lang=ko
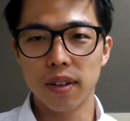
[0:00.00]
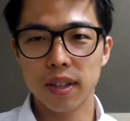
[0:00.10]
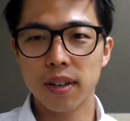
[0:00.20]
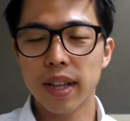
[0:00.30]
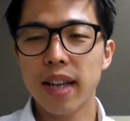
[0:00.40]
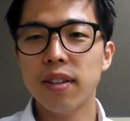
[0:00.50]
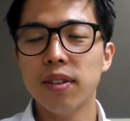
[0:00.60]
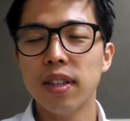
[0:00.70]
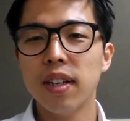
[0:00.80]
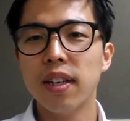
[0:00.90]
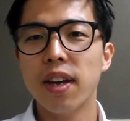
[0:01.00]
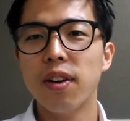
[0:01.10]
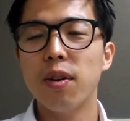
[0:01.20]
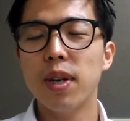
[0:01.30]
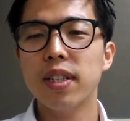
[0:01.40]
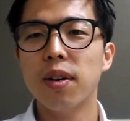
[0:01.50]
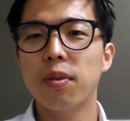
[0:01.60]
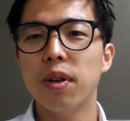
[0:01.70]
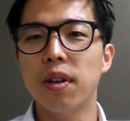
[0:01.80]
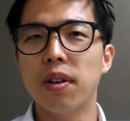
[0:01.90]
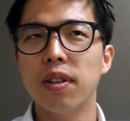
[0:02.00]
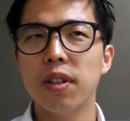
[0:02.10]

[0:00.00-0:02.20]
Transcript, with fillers: 그런 헤드헌팅 계열 회사였고요.